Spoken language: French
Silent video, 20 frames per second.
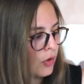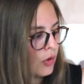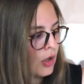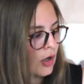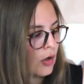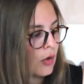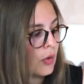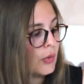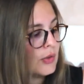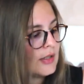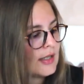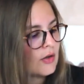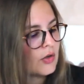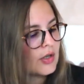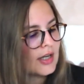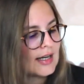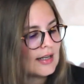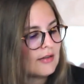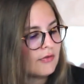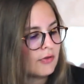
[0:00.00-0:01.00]
alors on est en
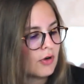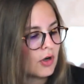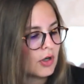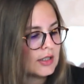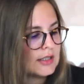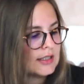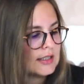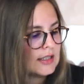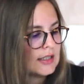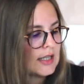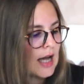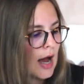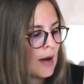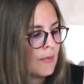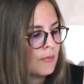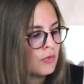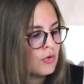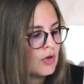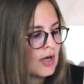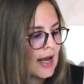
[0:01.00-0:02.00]
Californie à
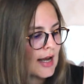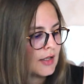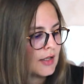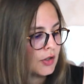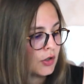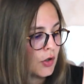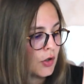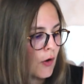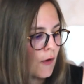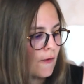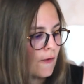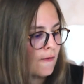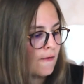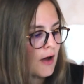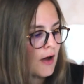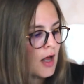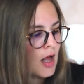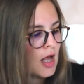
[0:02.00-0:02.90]
Moonlight Cove